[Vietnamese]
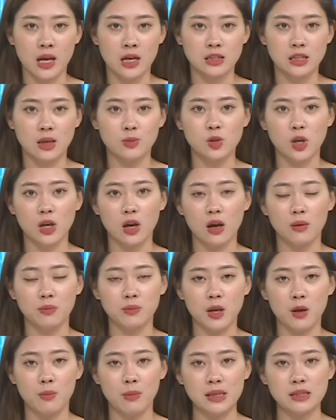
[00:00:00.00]
trong trường hợp
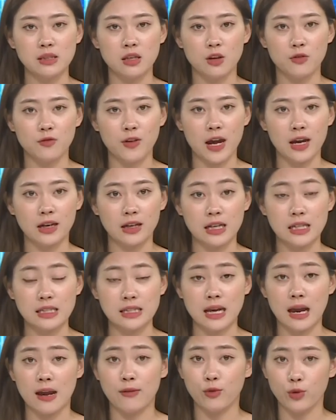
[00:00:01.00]
nếu moscow gây
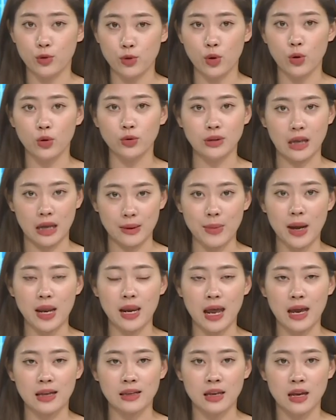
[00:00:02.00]
ra vụ nổ tại ba
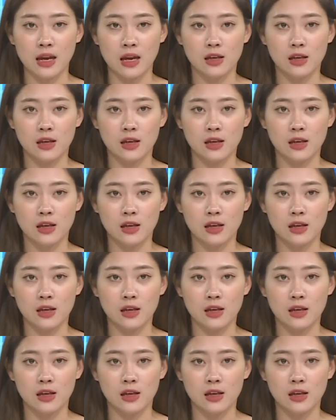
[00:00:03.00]
lan